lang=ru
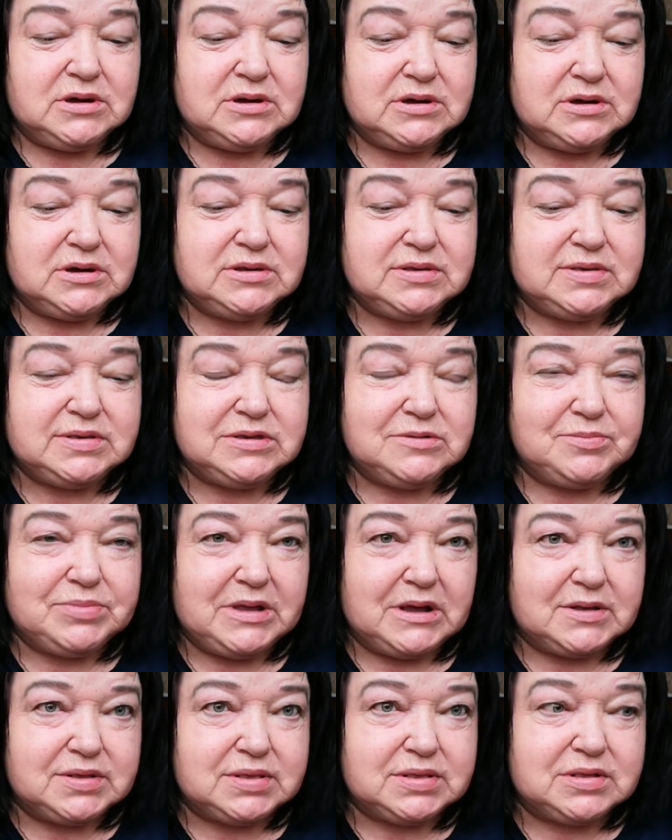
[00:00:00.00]
э,
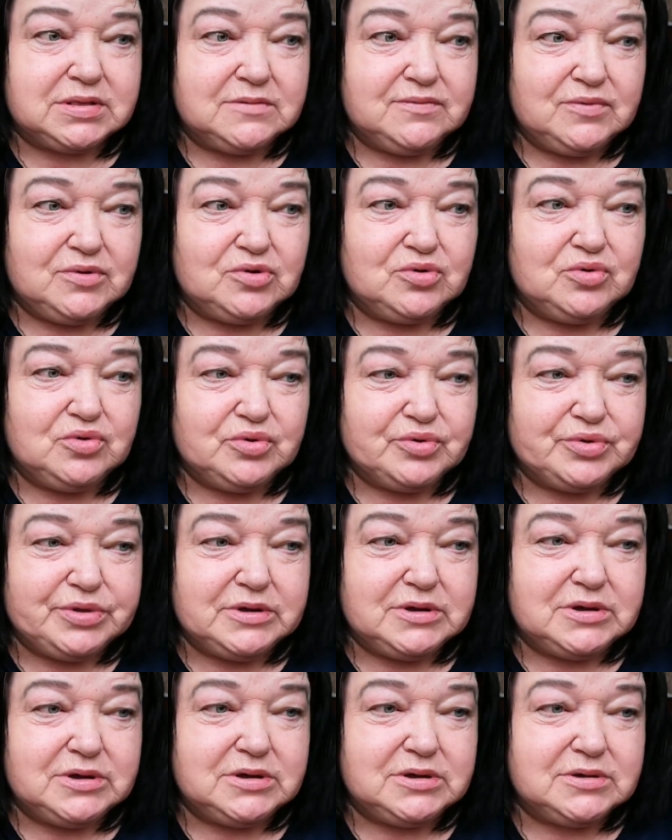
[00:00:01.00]

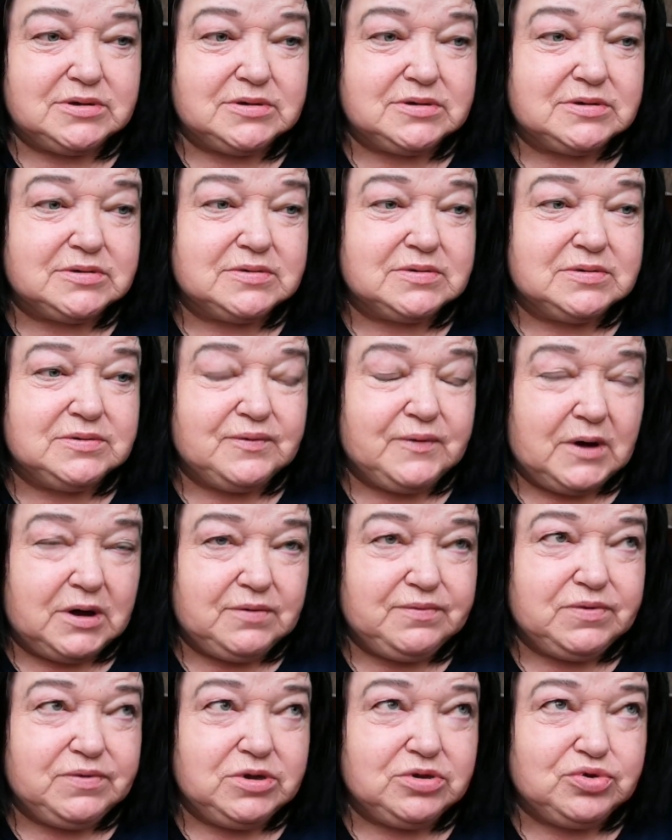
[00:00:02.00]
года,
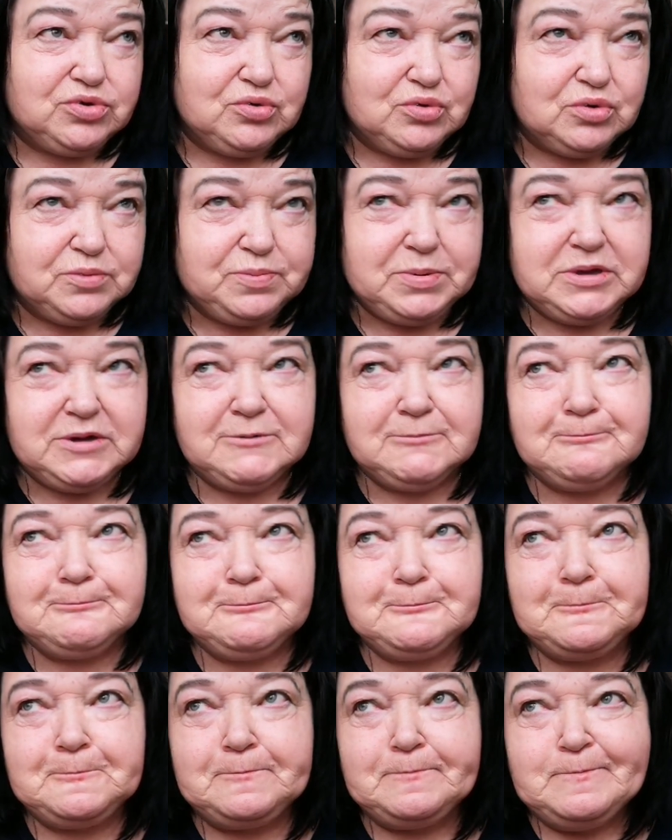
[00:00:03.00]
два в Ютубе,
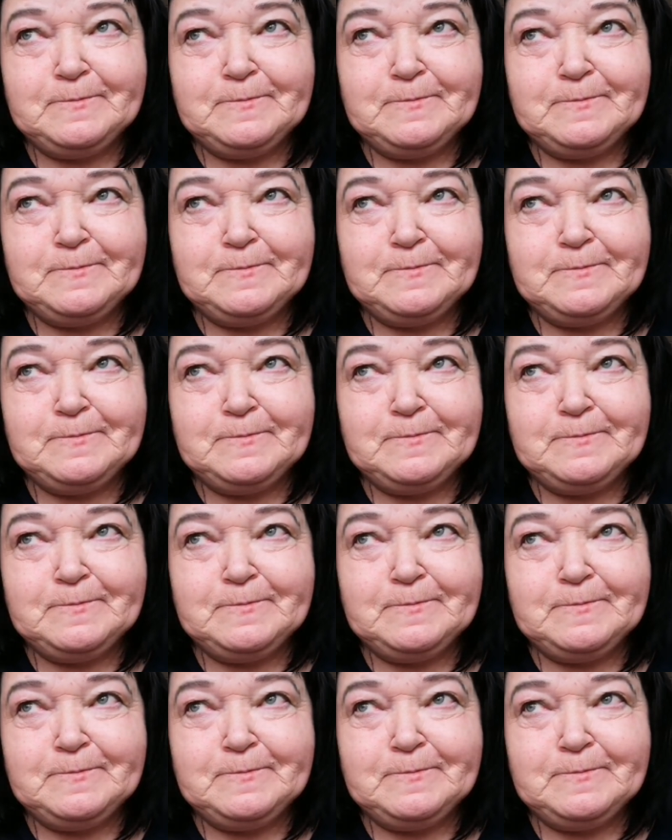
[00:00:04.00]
